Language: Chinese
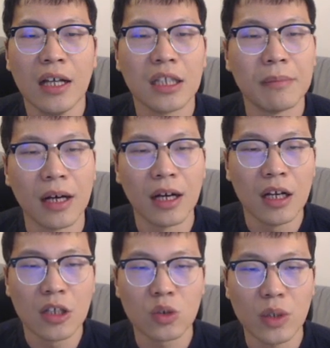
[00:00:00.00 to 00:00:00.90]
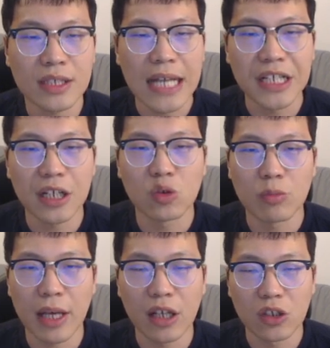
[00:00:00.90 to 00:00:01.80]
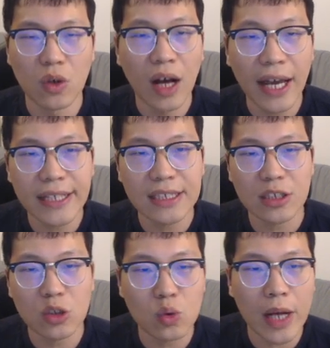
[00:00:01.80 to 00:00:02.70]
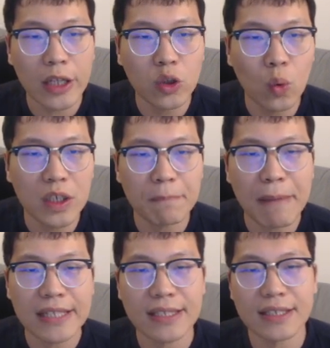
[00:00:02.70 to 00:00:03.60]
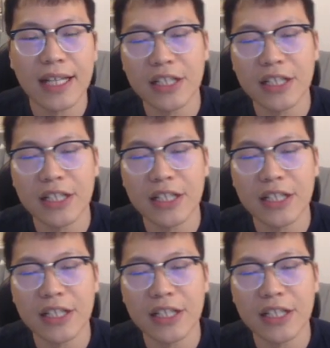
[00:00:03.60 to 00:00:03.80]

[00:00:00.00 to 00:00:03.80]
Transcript: 那么所以在这个局面当中，黑棋虽然多着半子，